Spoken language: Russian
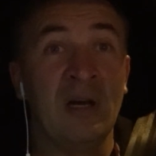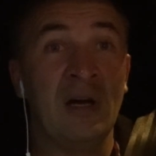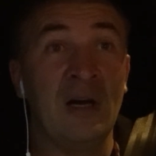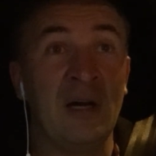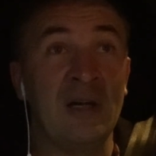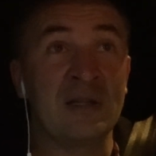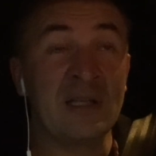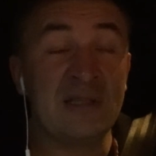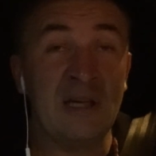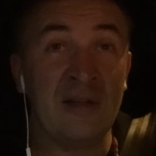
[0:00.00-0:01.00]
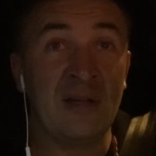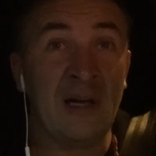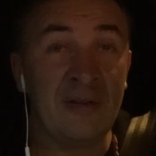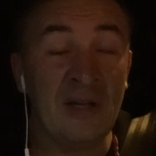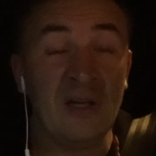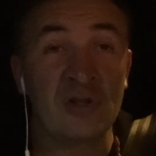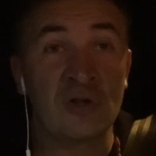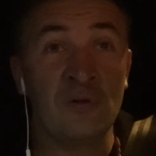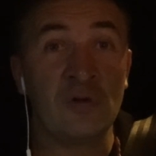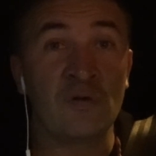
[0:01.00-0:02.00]
э, Татьяна, она
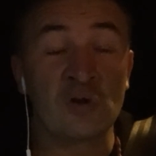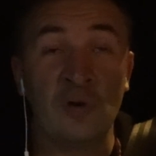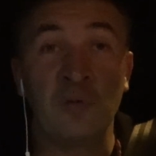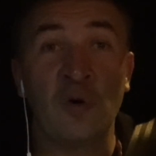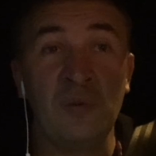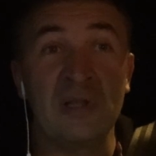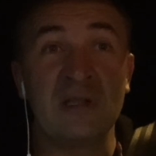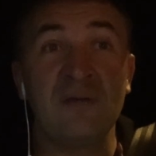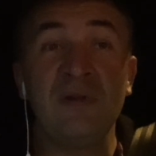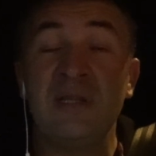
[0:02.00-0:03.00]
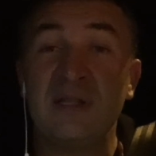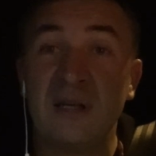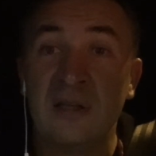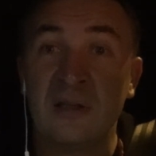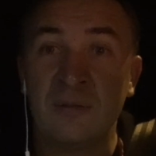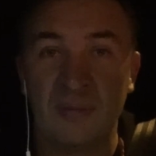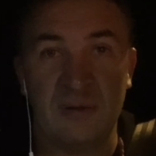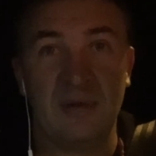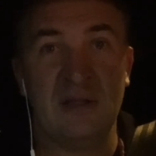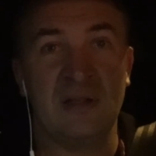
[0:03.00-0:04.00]
живет в жилом комплексе Весенний,
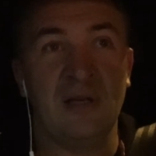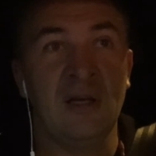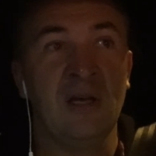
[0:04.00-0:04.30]
понимаете?